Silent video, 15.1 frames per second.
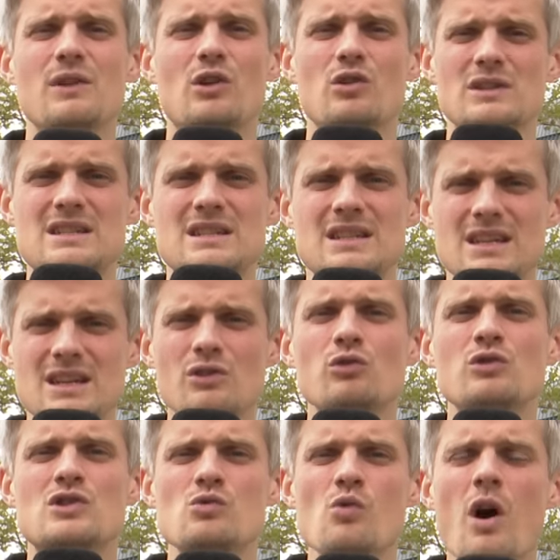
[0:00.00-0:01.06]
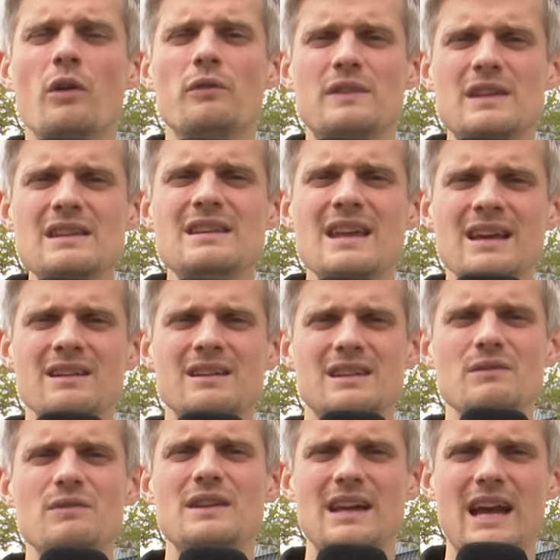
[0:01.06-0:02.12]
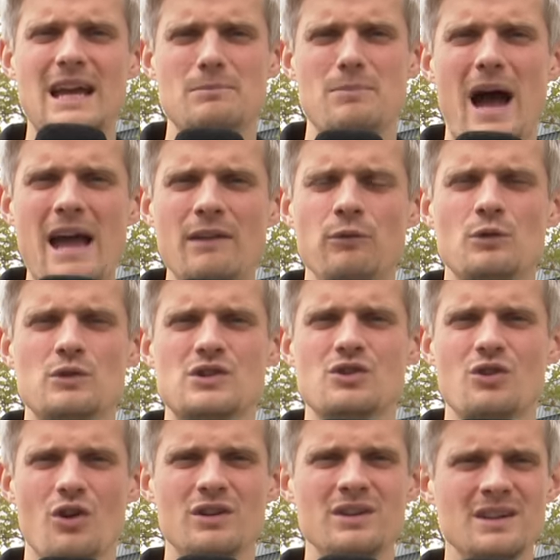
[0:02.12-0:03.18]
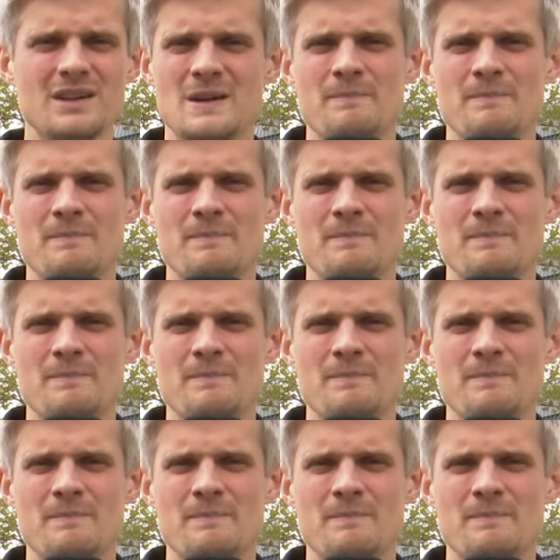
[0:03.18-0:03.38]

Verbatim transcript: Wir konzentrieren uns nur auf die Dinge, die wir direkt beeinflussen können.